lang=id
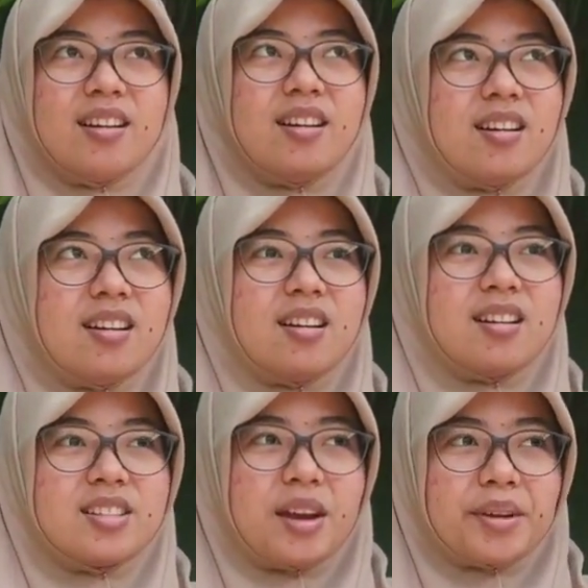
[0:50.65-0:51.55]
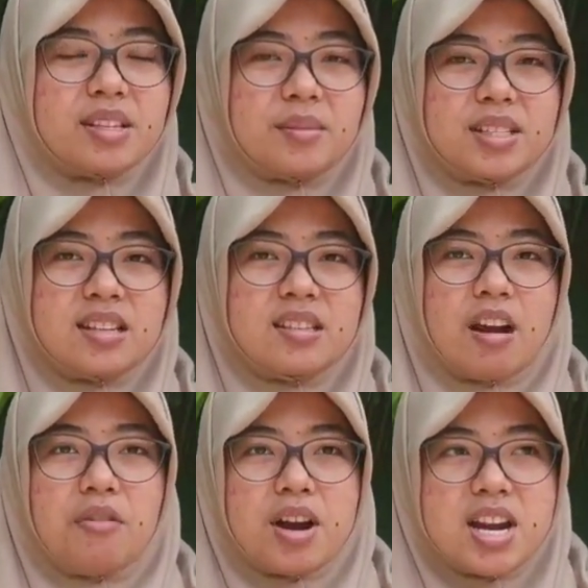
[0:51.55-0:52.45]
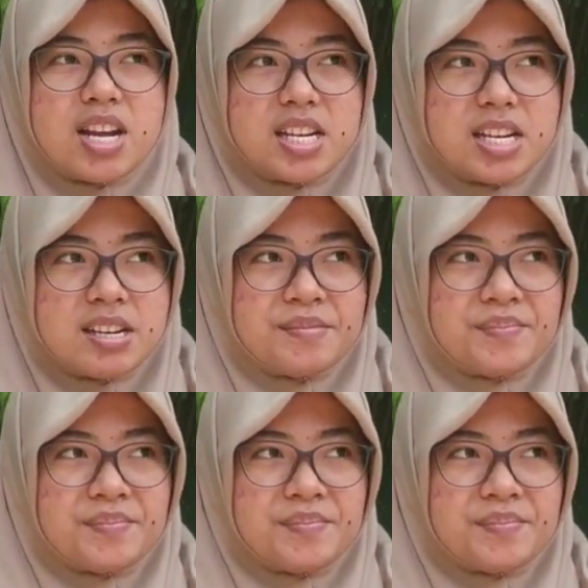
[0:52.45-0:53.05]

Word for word: e, sama-sama sastrawan dan